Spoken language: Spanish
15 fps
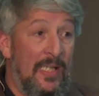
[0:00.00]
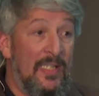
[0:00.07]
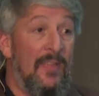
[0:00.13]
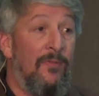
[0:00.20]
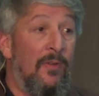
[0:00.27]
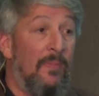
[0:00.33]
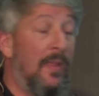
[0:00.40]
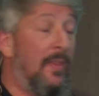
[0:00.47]
Esta
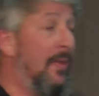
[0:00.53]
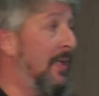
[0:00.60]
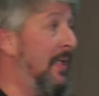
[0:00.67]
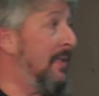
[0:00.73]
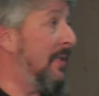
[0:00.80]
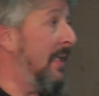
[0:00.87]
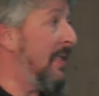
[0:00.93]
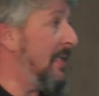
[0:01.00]
información
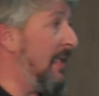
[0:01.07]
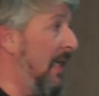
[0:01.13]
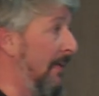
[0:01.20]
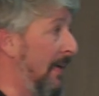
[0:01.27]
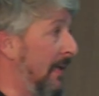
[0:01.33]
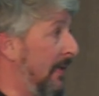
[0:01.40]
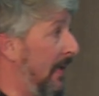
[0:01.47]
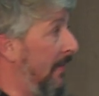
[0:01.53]
es,
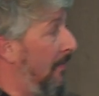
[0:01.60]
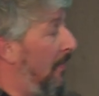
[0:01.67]
relevante.